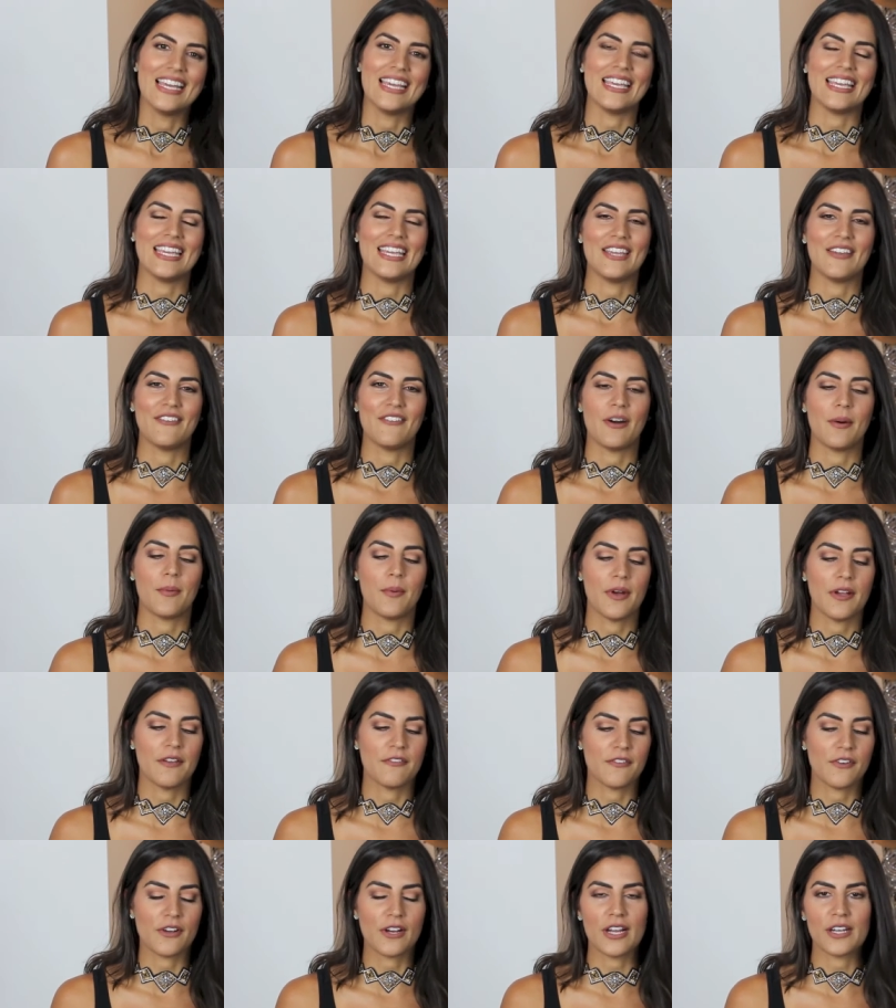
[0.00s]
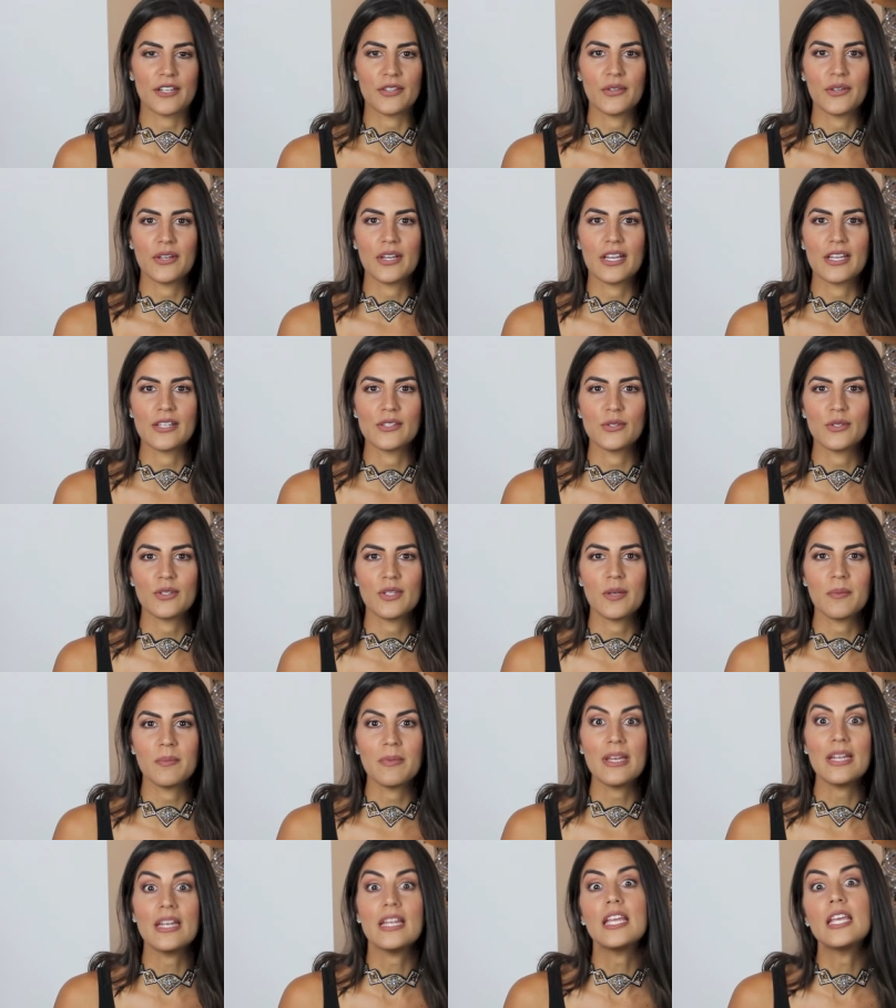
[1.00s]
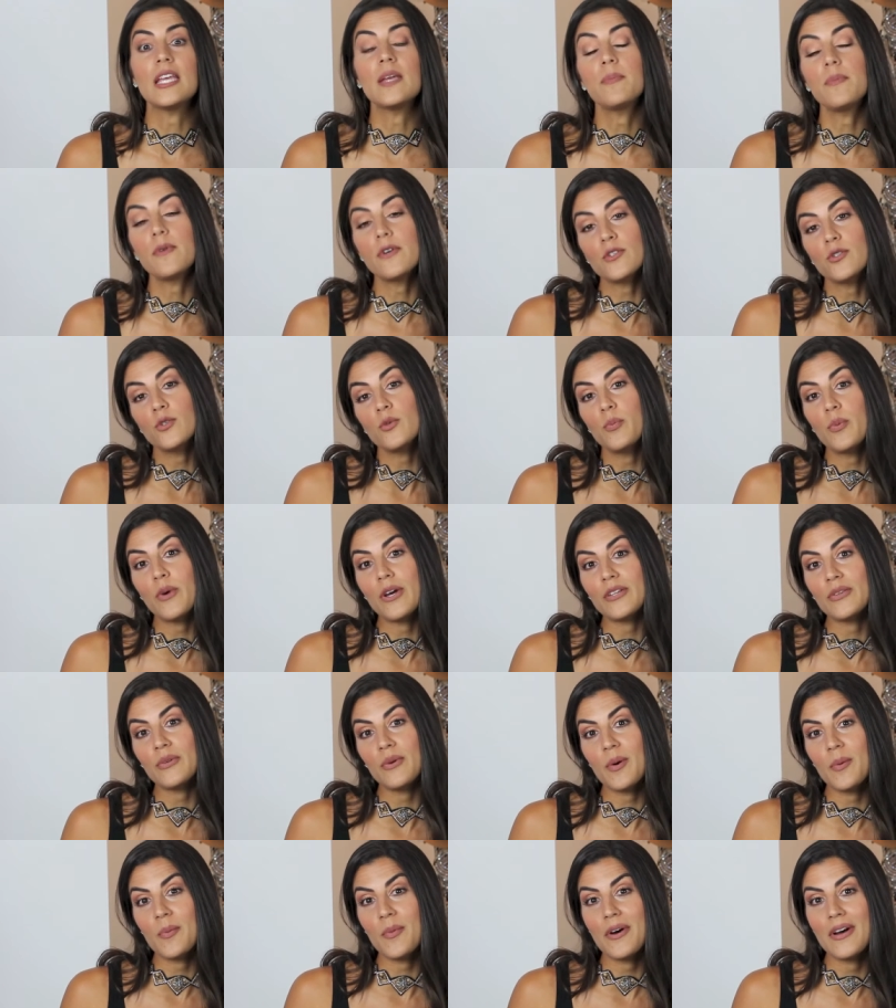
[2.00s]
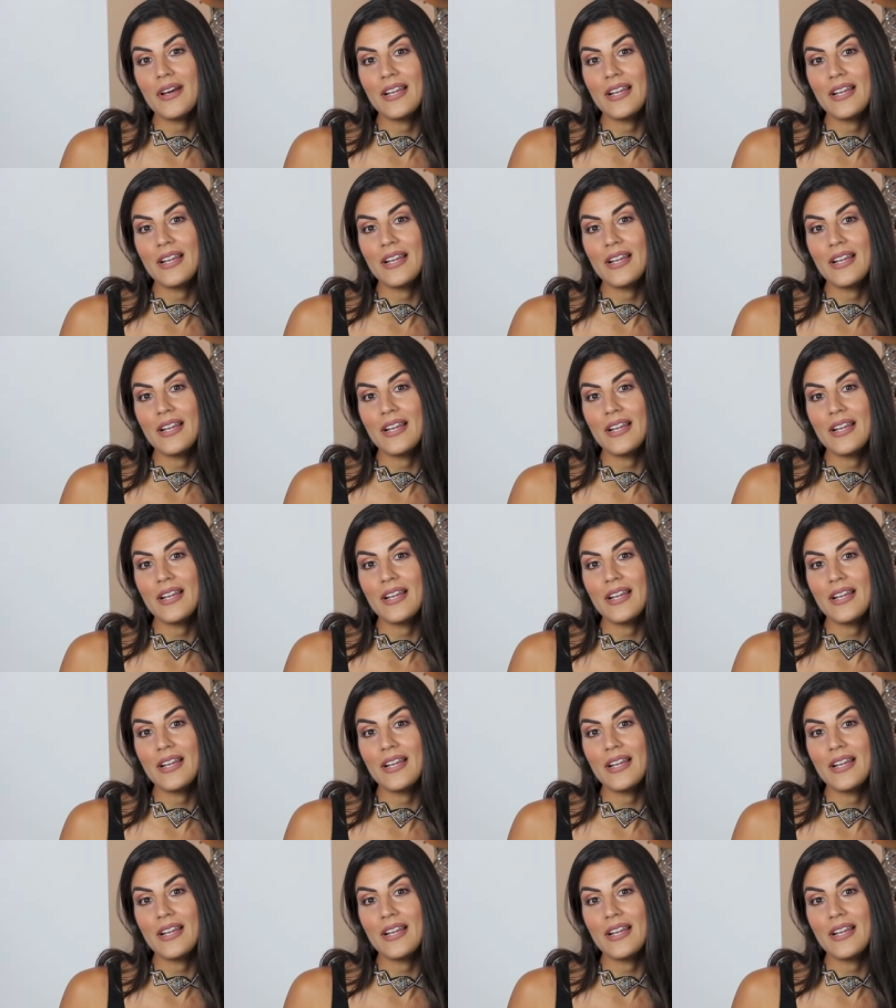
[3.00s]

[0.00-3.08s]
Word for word: eh, vamos a enfocarnos en eso también y por supuesto vamos